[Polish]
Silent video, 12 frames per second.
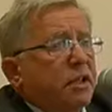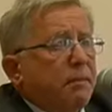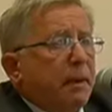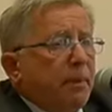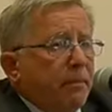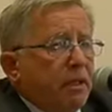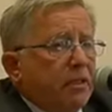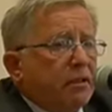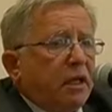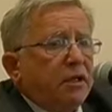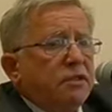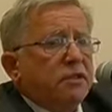Trzeba
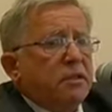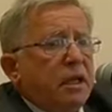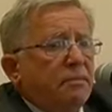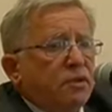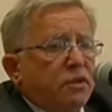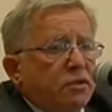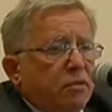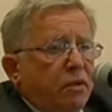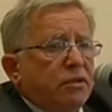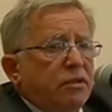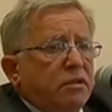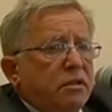pamiętać na
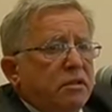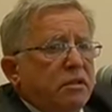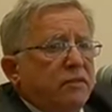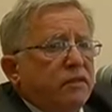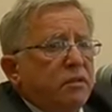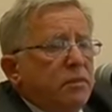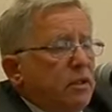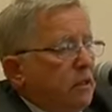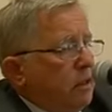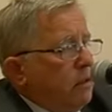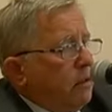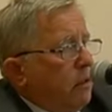przyszłość, że w
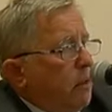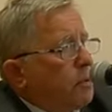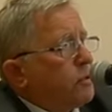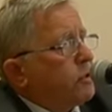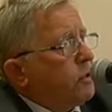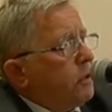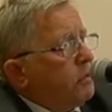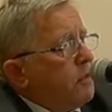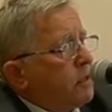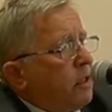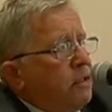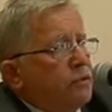gminie oprócz tych
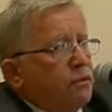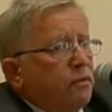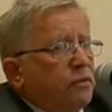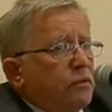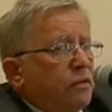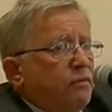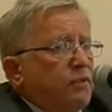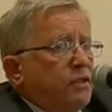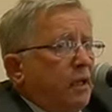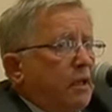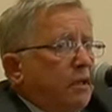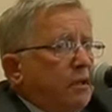mieszkańców, którzy
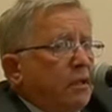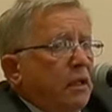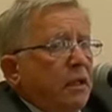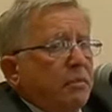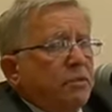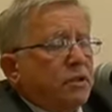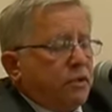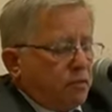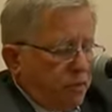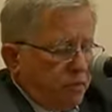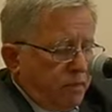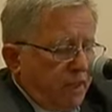widzieli
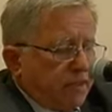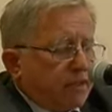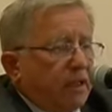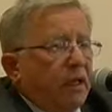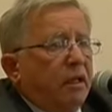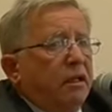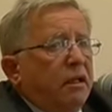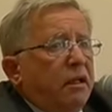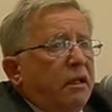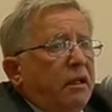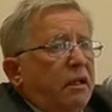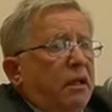przyszłość miasta
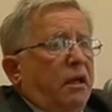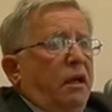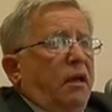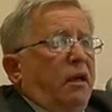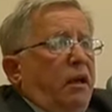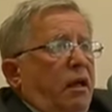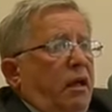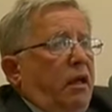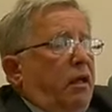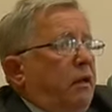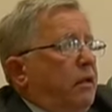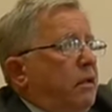
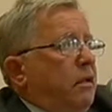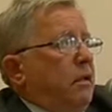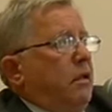e,